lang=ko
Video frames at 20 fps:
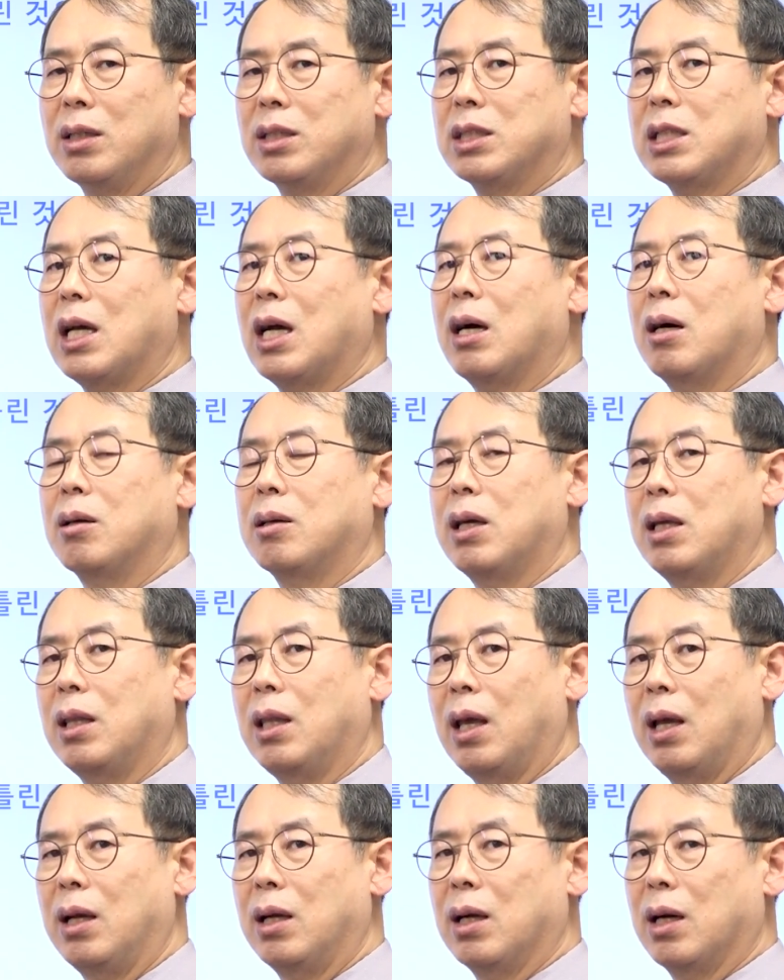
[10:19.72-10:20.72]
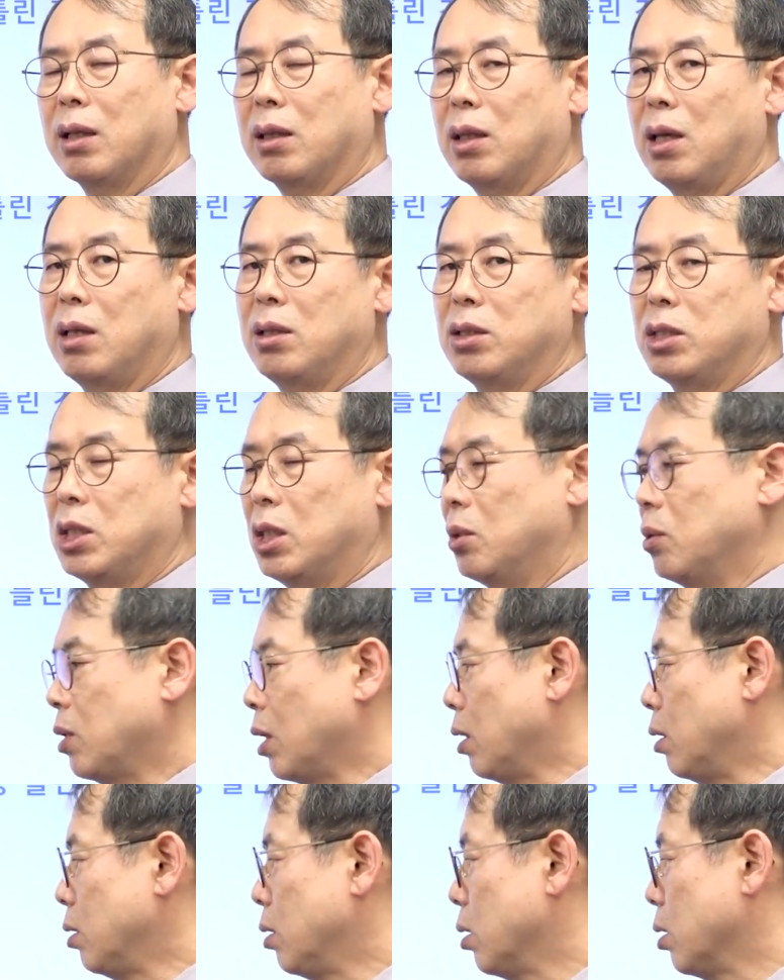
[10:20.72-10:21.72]
차갑게 냉각된 채로
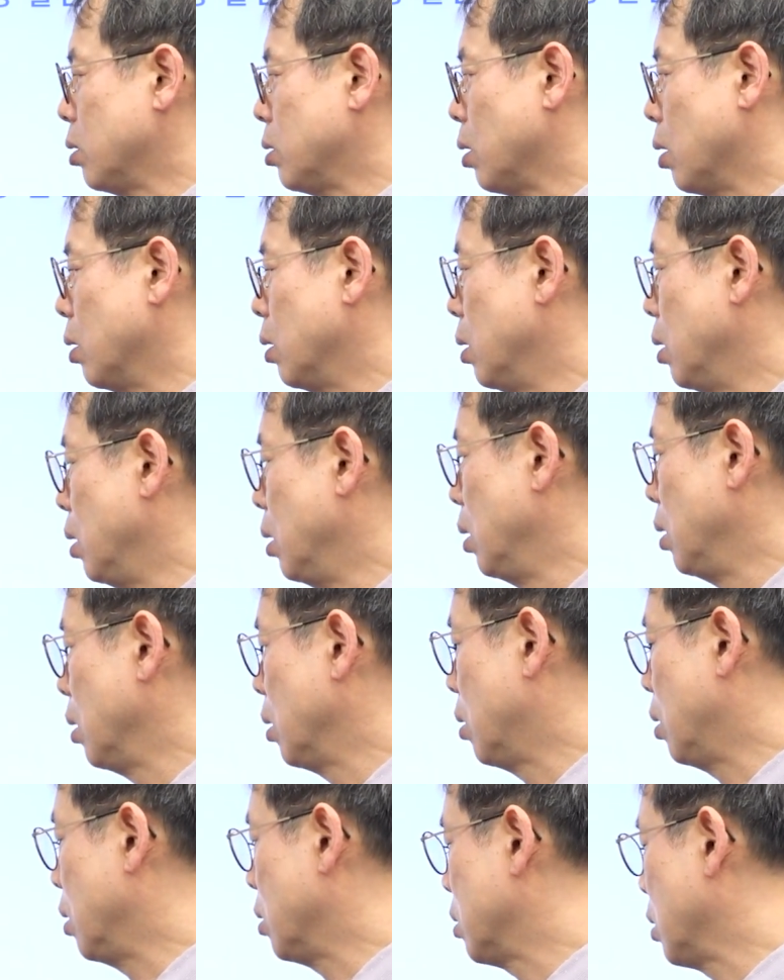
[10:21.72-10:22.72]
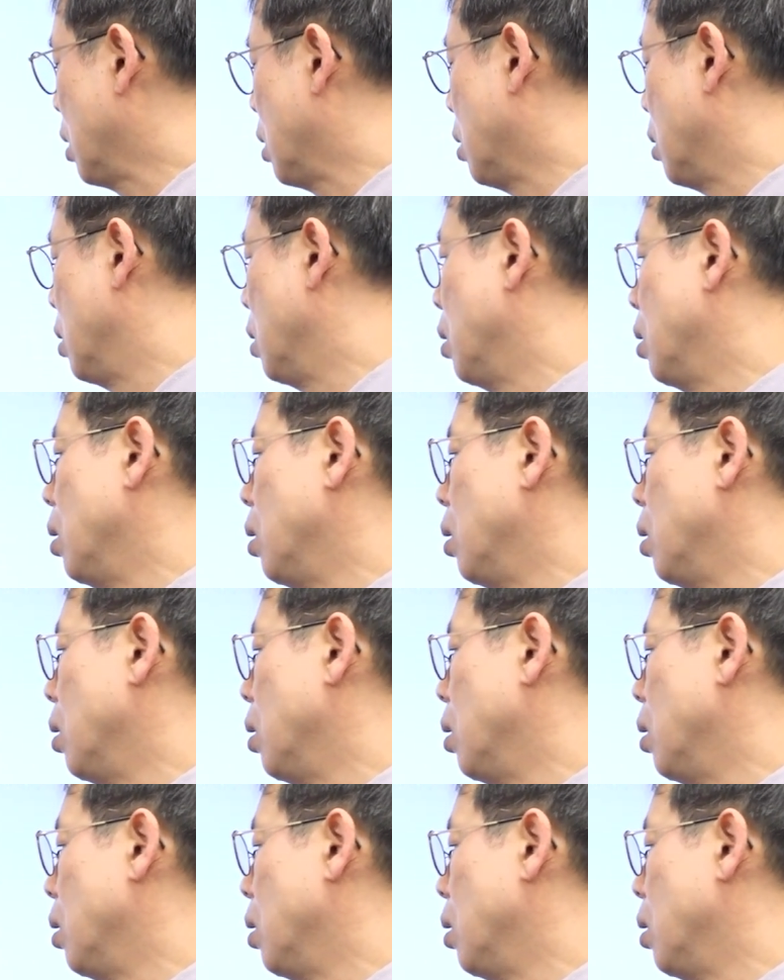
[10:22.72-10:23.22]
되는 거죠. 그래서